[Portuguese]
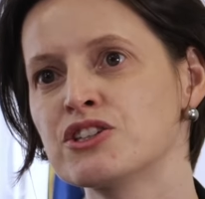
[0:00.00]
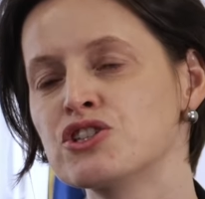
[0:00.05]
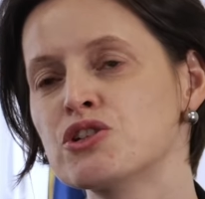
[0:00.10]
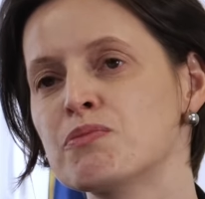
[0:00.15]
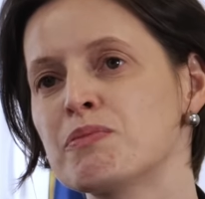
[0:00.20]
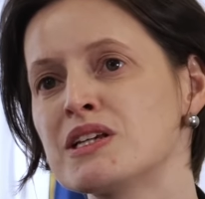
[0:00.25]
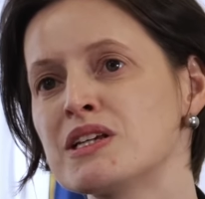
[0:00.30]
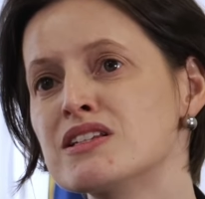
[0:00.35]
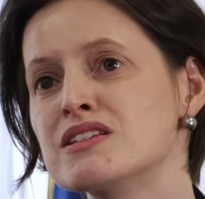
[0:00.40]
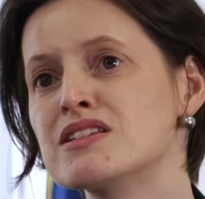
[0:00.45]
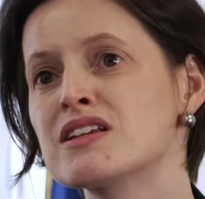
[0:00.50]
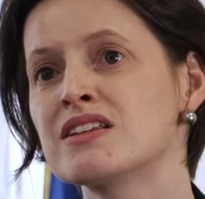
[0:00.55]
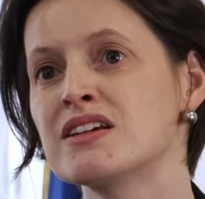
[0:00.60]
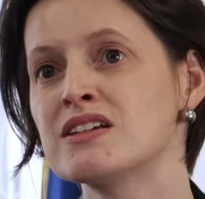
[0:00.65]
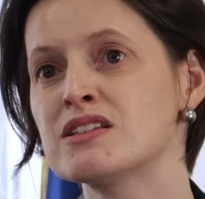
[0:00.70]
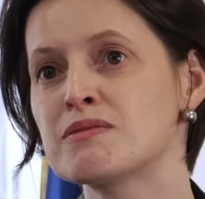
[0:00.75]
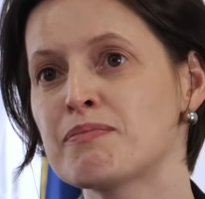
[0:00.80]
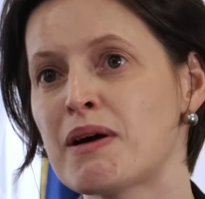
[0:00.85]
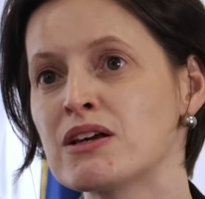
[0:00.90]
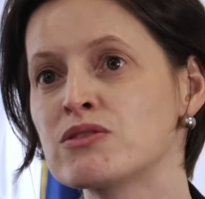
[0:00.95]
A gente precisa
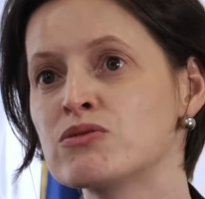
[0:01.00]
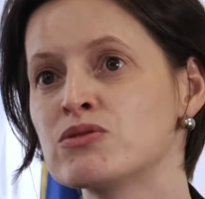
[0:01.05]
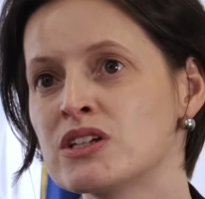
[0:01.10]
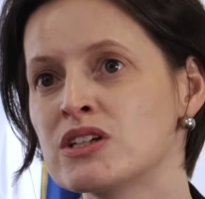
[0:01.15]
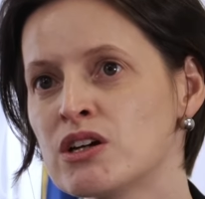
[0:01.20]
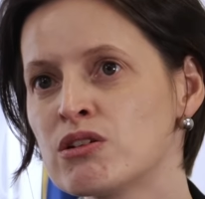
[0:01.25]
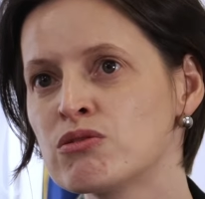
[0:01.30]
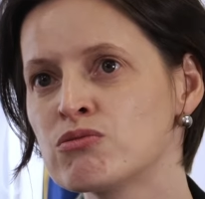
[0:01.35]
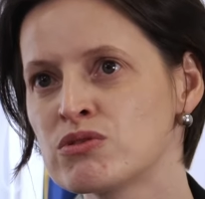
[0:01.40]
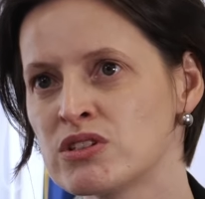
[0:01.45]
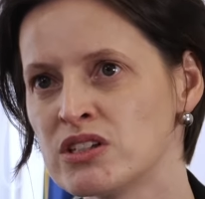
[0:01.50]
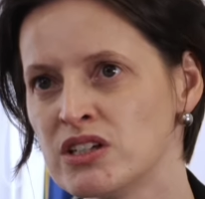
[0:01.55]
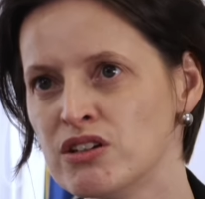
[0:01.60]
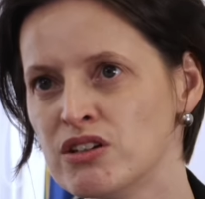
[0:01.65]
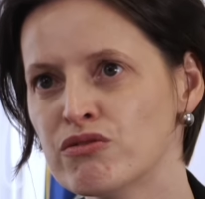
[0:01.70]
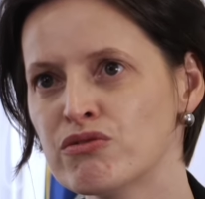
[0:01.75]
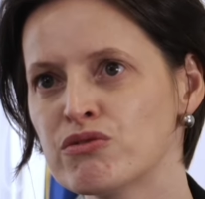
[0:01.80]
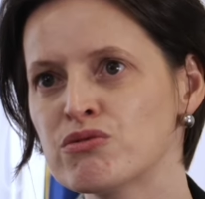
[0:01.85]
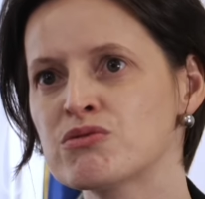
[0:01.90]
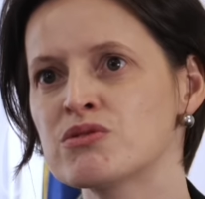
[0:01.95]
ter espaços
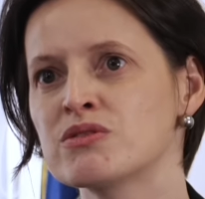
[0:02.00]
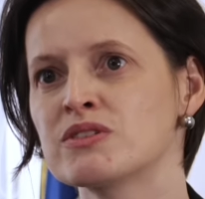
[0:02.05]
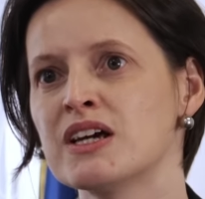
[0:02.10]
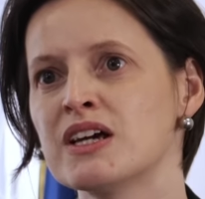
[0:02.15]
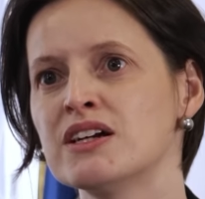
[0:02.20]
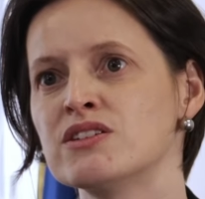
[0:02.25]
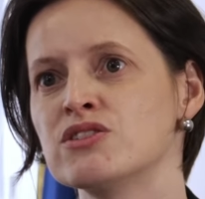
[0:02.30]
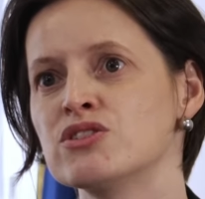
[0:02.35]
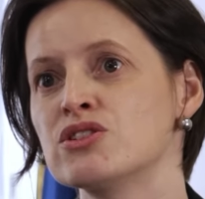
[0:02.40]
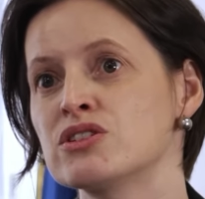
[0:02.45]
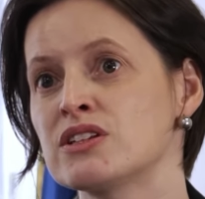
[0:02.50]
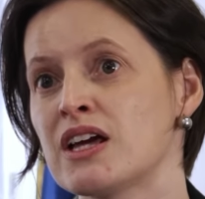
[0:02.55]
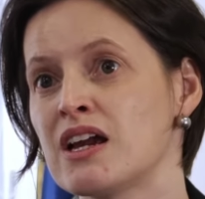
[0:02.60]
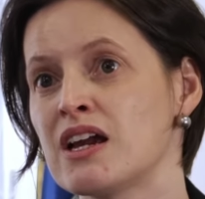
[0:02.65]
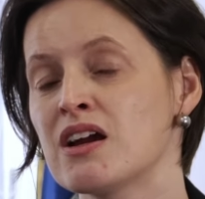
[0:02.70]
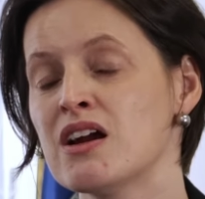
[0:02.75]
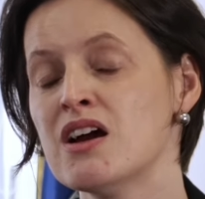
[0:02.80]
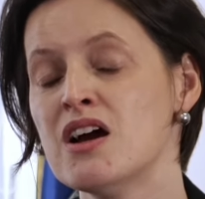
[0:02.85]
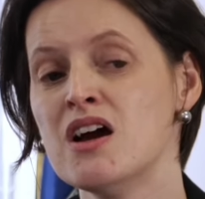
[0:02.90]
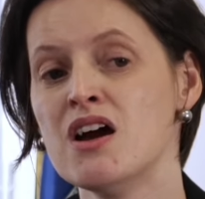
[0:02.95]
inclusivos, né? a gente
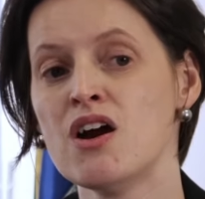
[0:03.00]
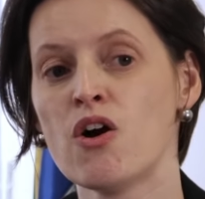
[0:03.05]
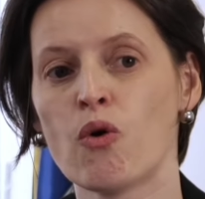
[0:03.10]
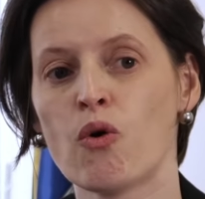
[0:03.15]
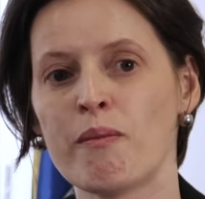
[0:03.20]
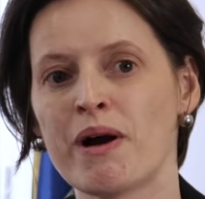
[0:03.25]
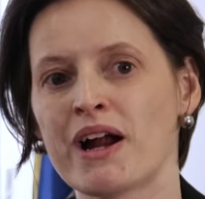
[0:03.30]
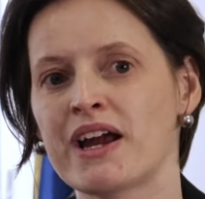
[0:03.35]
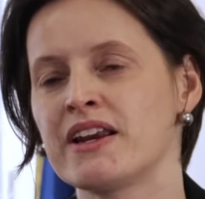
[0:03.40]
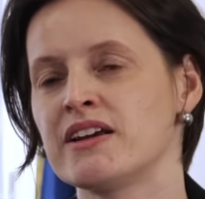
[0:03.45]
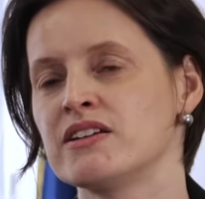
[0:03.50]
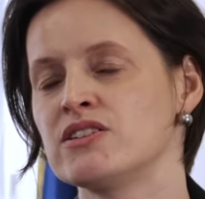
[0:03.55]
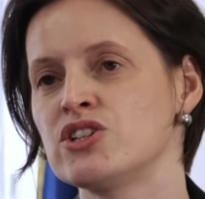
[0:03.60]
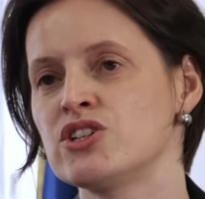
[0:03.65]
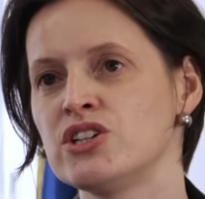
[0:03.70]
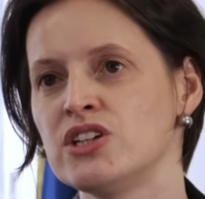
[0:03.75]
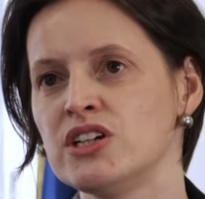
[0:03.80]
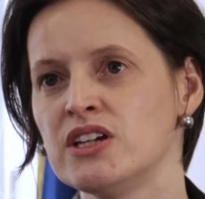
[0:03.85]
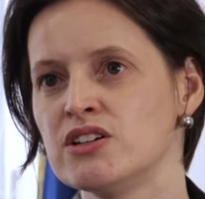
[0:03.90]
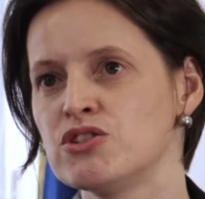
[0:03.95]
tem uma
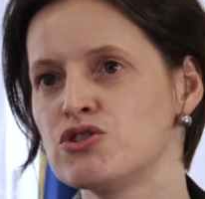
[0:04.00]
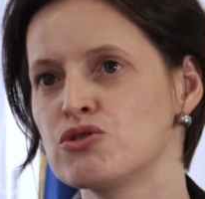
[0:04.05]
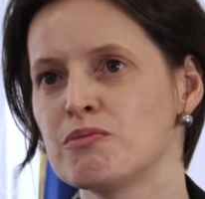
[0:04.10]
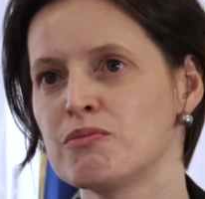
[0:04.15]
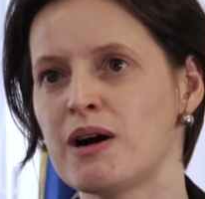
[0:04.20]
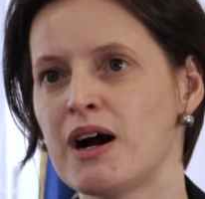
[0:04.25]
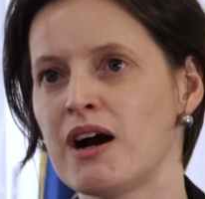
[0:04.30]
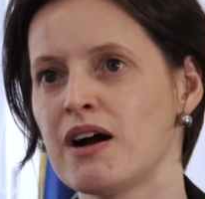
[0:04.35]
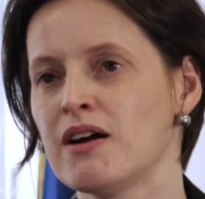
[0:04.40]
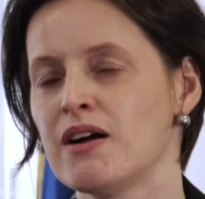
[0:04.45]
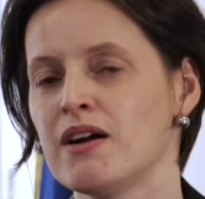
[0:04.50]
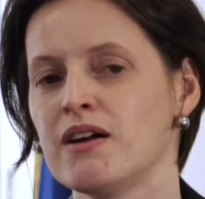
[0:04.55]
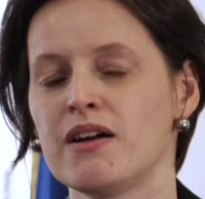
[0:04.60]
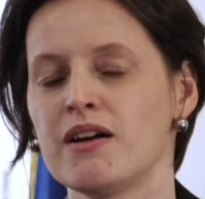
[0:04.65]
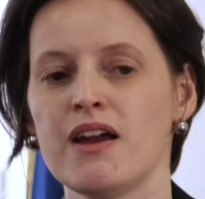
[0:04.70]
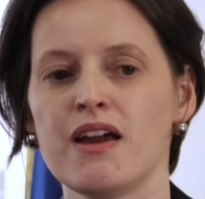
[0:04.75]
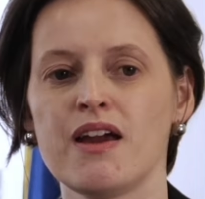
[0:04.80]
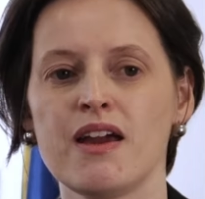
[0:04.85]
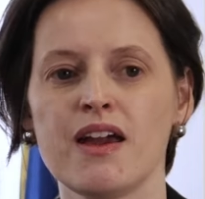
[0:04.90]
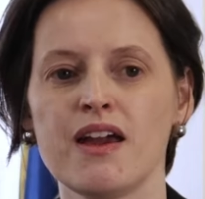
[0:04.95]
garantia de uma
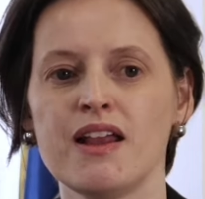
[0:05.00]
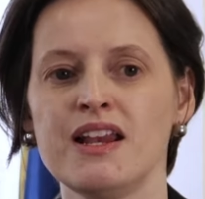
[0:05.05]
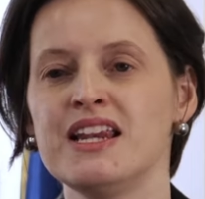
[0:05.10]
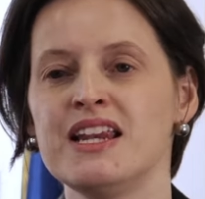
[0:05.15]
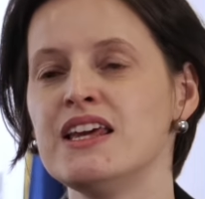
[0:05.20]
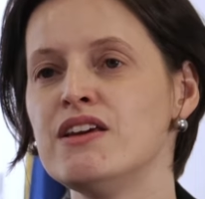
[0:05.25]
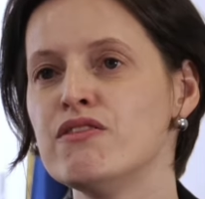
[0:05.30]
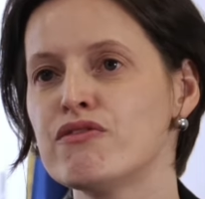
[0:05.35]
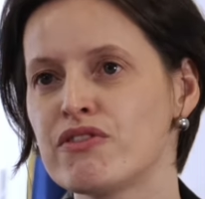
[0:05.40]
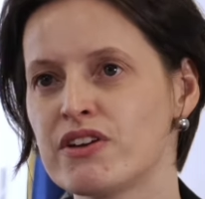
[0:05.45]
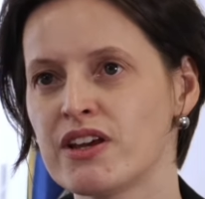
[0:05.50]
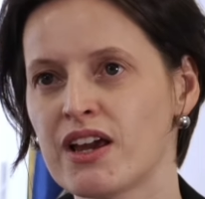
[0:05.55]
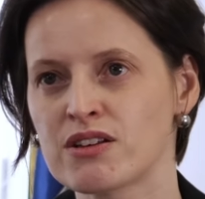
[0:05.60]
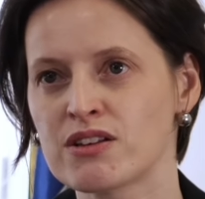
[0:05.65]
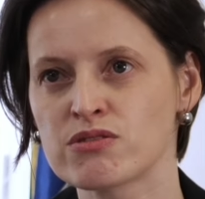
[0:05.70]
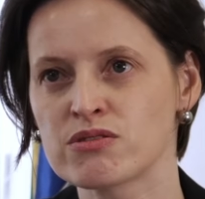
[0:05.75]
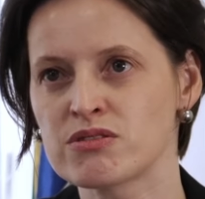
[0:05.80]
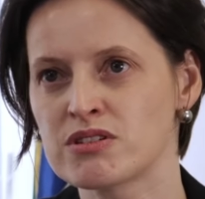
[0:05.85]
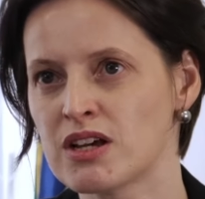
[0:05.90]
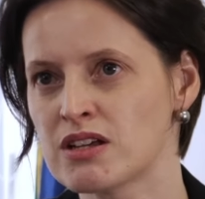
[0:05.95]
é, livre
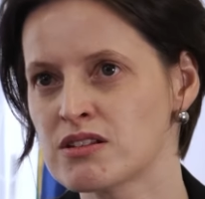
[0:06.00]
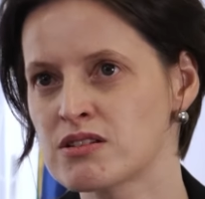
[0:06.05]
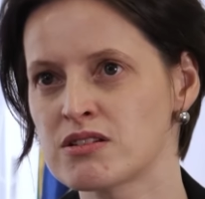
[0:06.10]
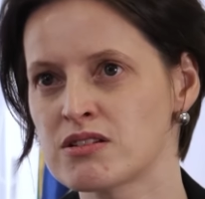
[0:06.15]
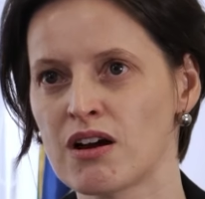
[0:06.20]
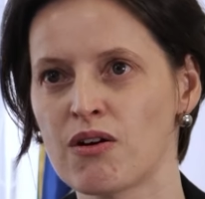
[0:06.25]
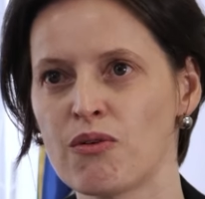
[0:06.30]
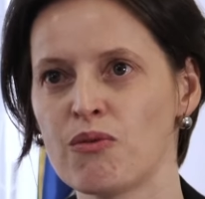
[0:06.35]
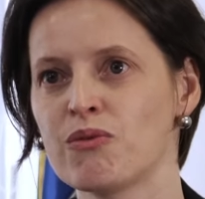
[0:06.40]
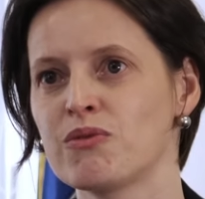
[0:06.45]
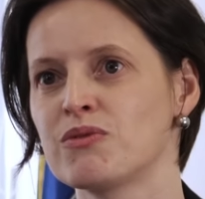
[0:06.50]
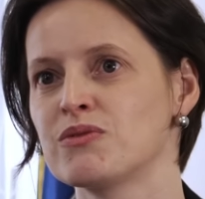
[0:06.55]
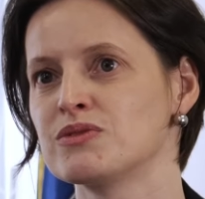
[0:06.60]
associação,